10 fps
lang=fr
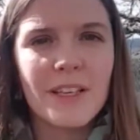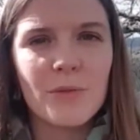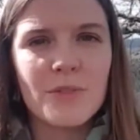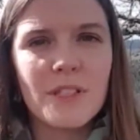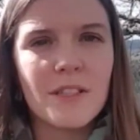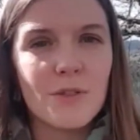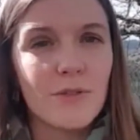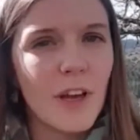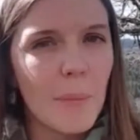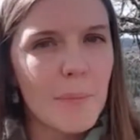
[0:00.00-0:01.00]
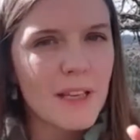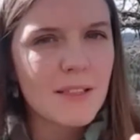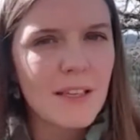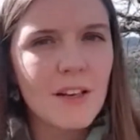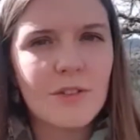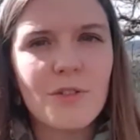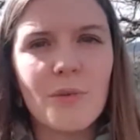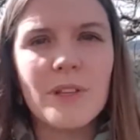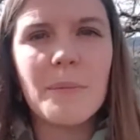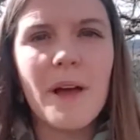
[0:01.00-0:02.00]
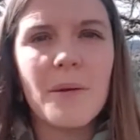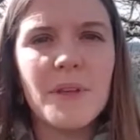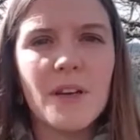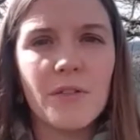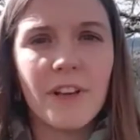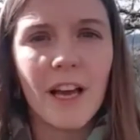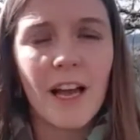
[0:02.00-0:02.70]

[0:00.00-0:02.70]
qui consistent à se faire pincer lorsque l'on n'est pas habillé en vert.